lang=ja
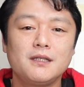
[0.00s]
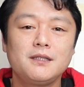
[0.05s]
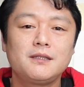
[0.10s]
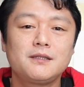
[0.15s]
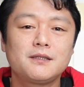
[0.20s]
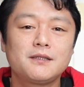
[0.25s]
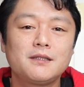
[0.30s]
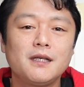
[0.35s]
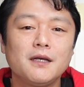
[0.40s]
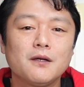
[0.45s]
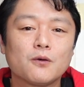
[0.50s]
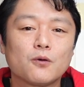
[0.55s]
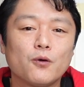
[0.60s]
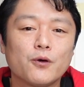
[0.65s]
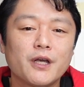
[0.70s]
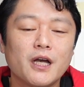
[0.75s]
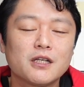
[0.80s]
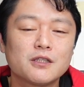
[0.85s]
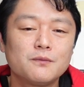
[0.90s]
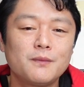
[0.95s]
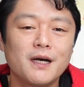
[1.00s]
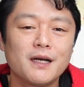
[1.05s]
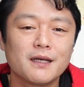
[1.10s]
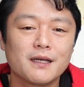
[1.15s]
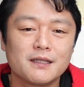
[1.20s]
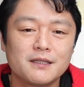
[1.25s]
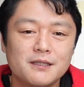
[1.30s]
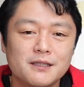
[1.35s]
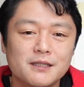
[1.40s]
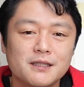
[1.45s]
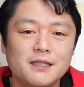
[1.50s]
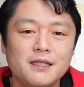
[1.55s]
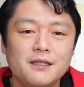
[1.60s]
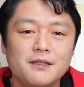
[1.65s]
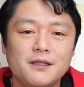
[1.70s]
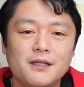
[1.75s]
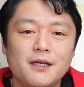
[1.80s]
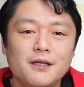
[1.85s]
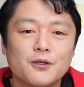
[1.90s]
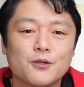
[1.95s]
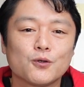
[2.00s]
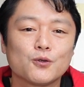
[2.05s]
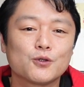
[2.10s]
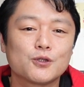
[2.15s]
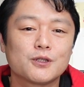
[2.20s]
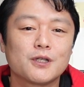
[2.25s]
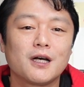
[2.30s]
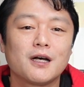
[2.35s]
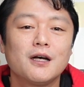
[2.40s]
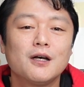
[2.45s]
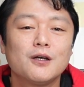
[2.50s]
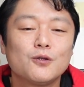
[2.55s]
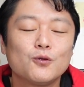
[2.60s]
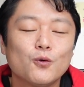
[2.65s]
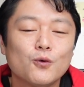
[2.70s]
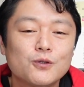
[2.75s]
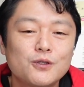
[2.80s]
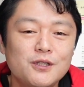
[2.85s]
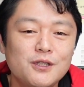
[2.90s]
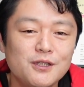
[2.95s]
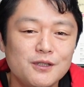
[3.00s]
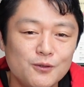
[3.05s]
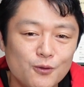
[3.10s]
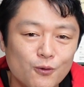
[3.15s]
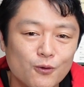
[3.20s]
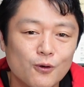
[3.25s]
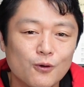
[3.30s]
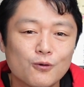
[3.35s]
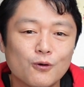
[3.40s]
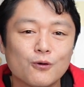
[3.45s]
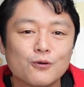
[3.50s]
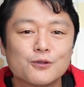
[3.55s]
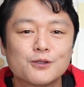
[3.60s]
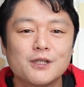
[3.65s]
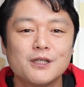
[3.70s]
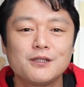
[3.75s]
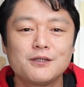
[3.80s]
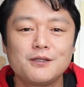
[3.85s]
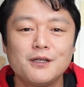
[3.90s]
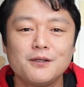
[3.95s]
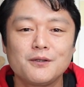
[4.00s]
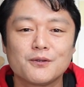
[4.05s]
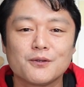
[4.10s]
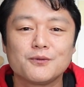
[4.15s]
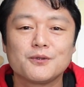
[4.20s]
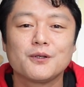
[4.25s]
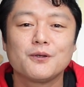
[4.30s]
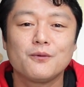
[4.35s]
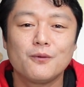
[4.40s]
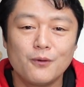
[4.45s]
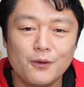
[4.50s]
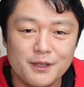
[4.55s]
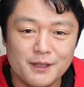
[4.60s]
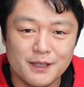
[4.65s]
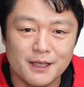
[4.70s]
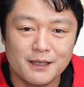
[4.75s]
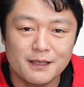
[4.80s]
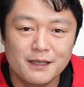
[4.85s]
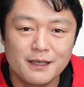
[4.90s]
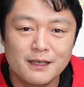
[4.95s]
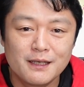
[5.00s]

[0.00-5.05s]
1500万円資金提供した後の国政選挙において、